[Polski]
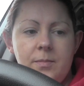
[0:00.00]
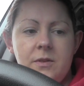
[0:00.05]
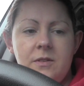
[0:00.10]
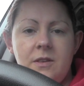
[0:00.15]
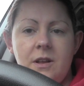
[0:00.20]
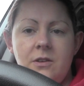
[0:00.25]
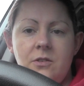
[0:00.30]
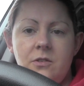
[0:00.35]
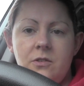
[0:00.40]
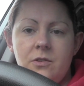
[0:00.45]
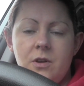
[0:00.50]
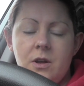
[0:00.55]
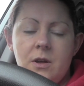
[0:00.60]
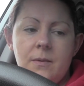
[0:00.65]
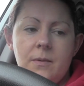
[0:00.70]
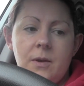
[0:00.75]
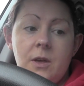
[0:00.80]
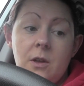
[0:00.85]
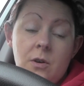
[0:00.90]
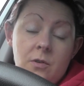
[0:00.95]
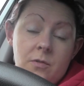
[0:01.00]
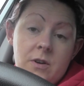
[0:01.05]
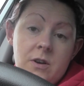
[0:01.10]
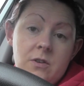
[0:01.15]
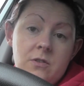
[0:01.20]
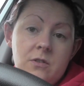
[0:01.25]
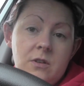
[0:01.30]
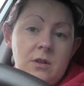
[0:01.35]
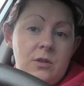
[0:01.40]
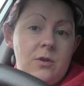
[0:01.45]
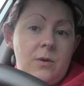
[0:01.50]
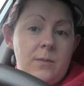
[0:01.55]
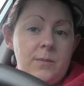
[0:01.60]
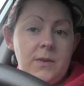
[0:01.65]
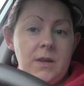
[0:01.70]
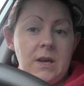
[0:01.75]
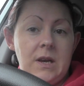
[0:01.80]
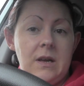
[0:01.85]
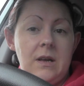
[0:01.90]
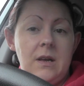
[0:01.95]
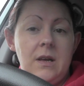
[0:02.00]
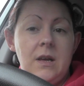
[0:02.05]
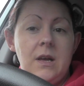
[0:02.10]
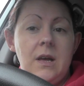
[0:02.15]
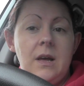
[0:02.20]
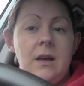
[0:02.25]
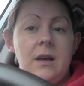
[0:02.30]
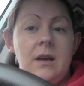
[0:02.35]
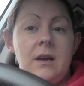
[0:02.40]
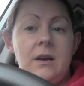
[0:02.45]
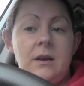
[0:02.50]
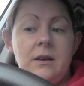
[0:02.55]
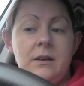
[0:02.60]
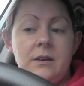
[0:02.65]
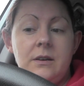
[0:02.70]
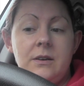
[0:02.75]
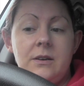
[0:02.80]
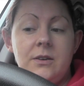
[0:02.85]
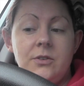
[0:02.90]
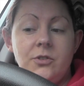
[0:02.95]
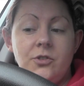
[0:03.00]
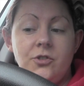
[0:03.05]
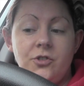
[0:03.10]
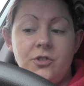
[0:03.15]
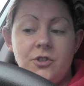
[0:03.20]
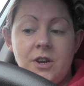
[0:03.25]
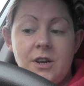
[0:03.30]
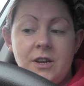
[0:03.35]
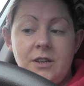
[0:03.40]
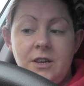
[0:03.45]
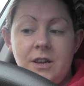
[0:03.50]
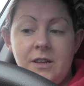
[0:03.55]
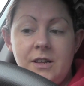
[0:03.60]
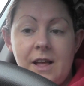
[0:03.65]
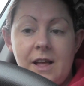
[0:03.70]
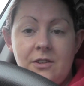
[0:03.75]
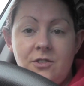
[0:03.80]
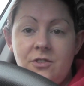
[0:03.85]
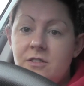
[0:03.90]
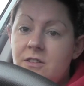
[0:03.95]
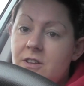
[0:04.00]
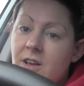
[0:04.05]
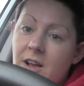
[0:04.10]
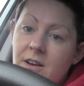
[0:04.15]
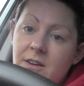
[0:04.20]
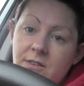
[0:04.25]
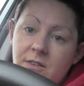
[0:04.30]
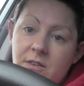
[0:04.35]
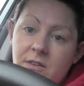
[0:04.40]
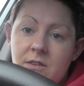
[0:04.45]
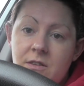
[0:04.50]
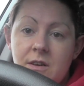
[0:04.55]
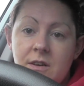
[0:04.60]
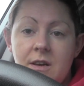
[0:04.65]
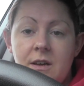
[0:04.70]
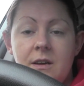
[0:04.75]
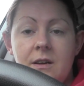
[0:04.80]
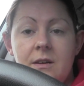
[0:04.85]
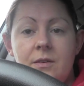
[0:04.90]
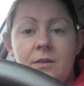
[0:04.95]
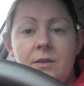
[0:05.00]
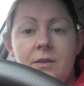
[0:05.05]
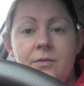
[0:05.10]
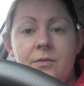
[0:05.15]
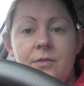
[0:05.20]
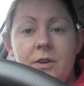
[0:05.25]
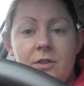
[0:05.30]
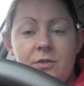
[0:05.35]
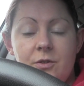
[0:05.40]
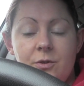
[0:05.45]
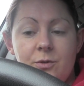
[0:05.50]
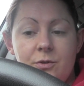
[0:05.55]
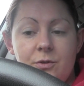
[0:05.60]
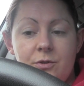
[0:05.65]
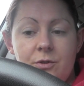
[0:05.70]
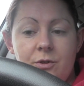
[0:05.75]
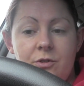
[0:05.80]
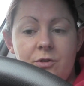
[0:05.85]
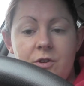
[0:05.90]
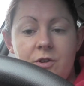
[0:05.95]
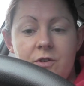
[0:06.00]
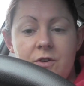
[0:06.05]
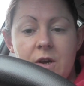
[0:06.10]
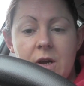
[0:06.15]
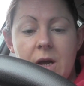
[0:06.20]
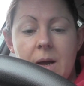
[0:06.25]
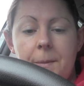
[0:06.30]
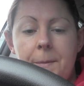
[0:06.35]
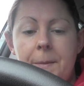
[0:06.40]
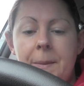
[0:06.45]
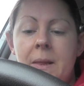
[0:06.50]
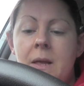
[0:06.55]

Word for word: pisaliście, kierowaliście do mnie, e, że nie naciskaliście, e, wiedząc co się dzieje.